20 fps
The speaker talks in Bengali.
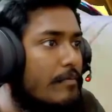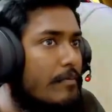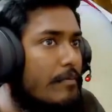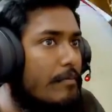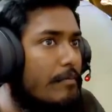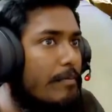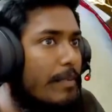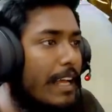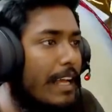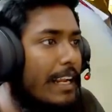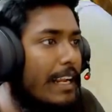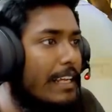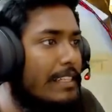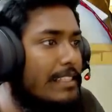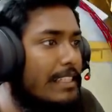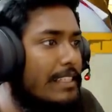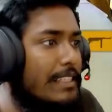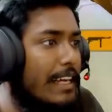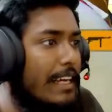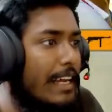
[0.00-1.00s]
প্লেয়ার
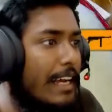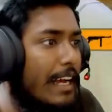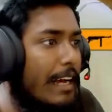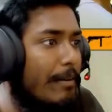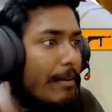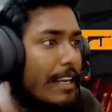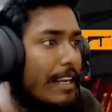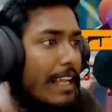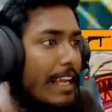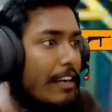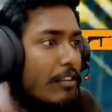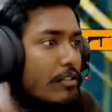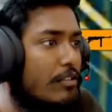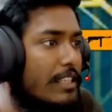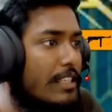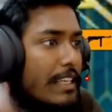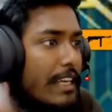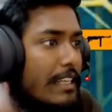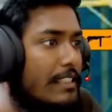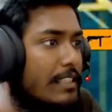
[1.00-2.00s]
আছে যে হ্যাঁ আমার ল্যাগ
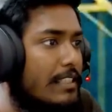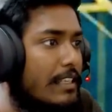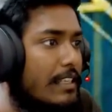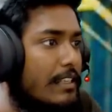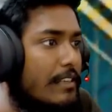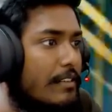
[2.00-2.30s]
করছে কেন জানি